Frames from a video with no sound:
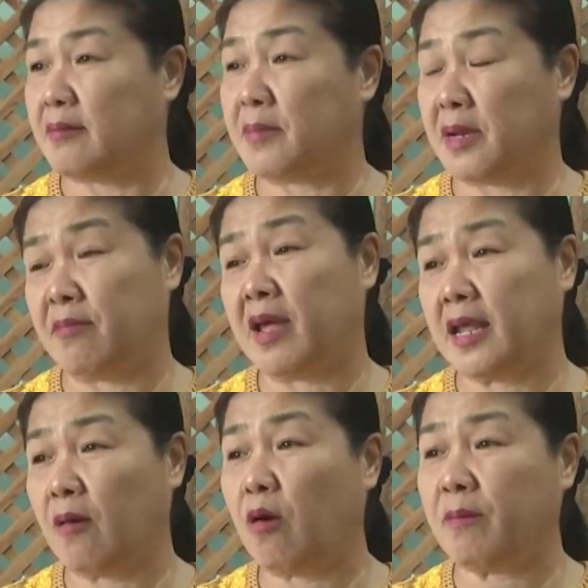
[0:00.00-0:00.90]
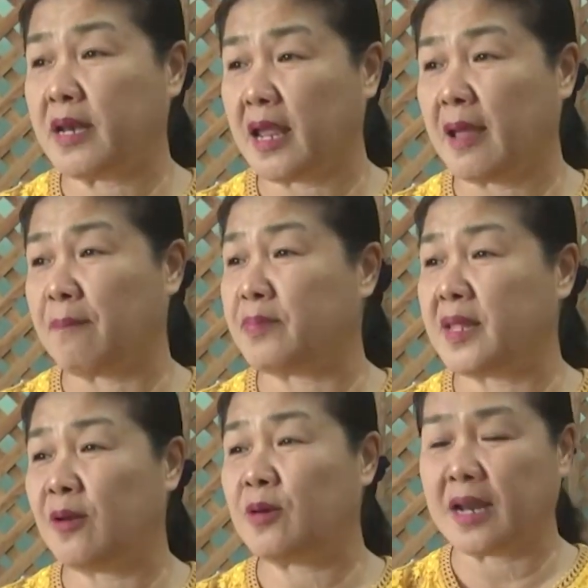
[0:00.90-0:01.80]
เหมือนว่าในห้องมันอับ
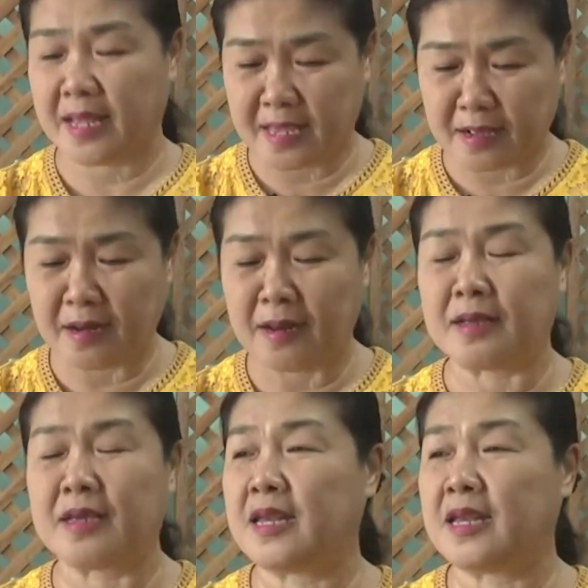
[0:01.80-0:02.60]
ในรถอะไรเงี้ย ก็เลย